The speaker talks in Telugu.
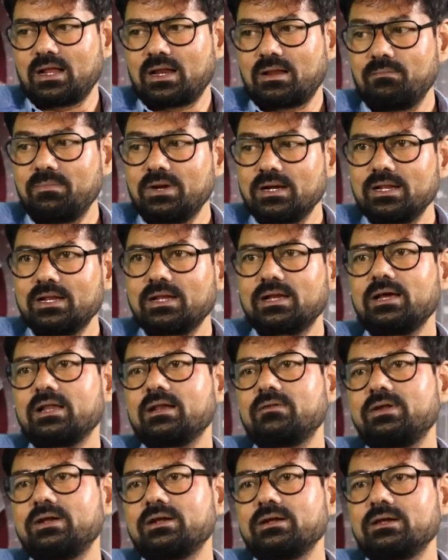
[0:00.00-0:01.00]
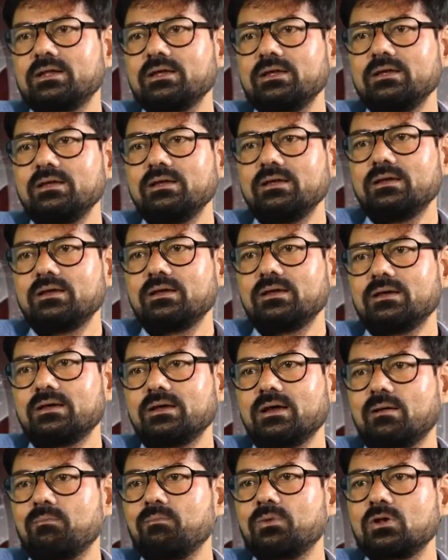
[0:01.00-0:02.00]
రమ్మన్న కారణం ఏంటంటే
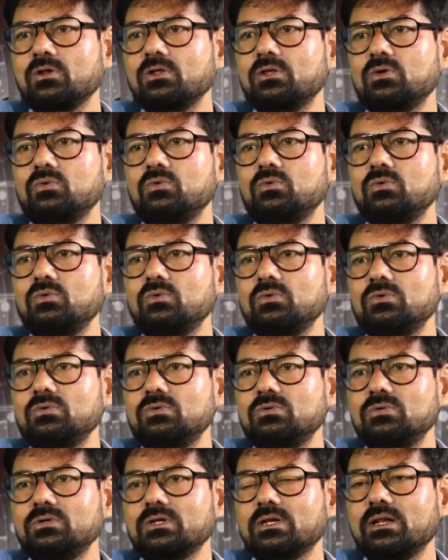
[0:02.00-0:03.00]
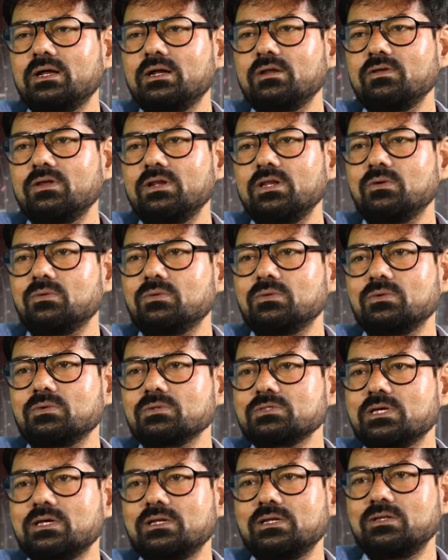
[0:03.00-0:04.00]
అప్పట్లో ఈ గూగుల్ ఇట్లాంటివి ఏం లేవు
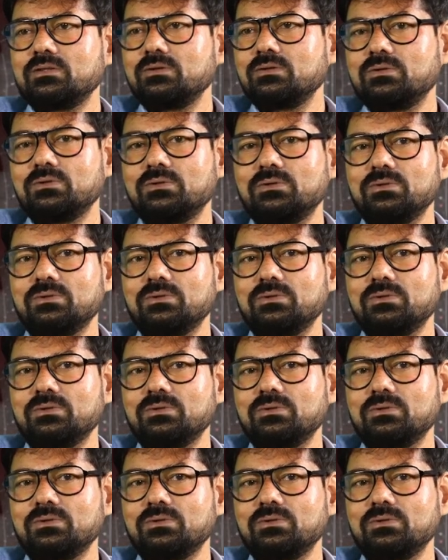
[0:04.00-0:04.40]
ఒకసారి ఏదో